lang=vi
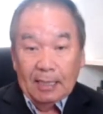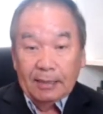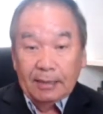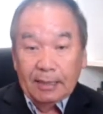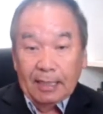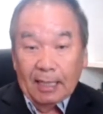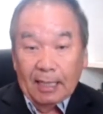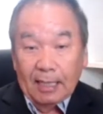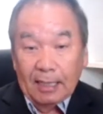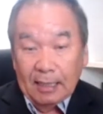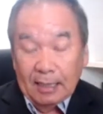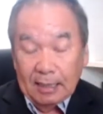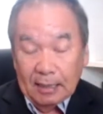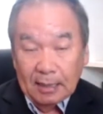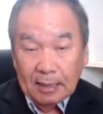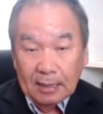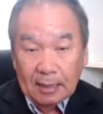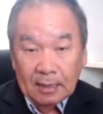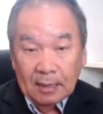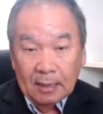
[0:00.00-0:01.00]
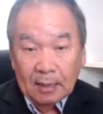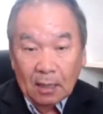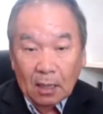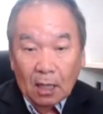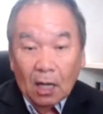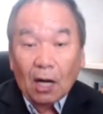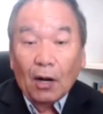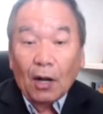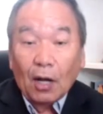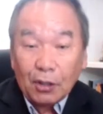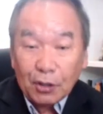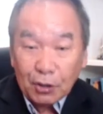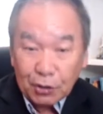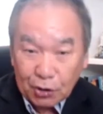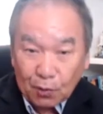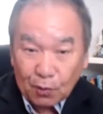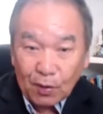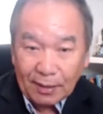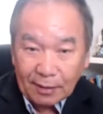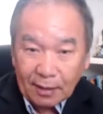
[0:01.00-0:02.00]
chị họ nào nữa
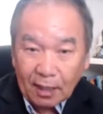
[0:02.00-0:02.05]
trong lên